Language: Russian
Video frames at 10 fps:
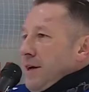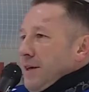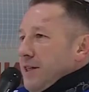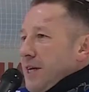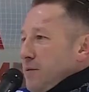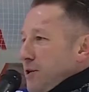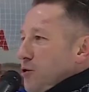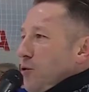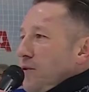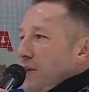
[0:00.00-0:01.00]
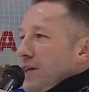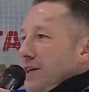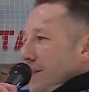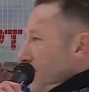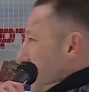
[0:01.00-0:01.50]
И надеемся, что вы
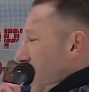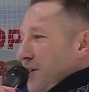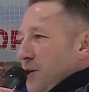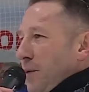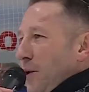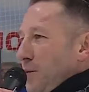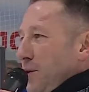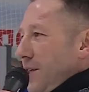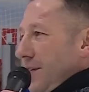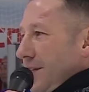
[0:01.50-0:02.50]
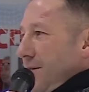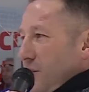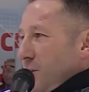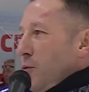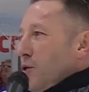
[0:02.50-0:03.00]
также полюбите этот
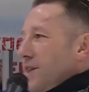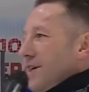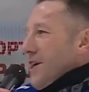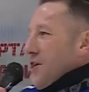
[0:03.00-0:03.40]
вид спорта,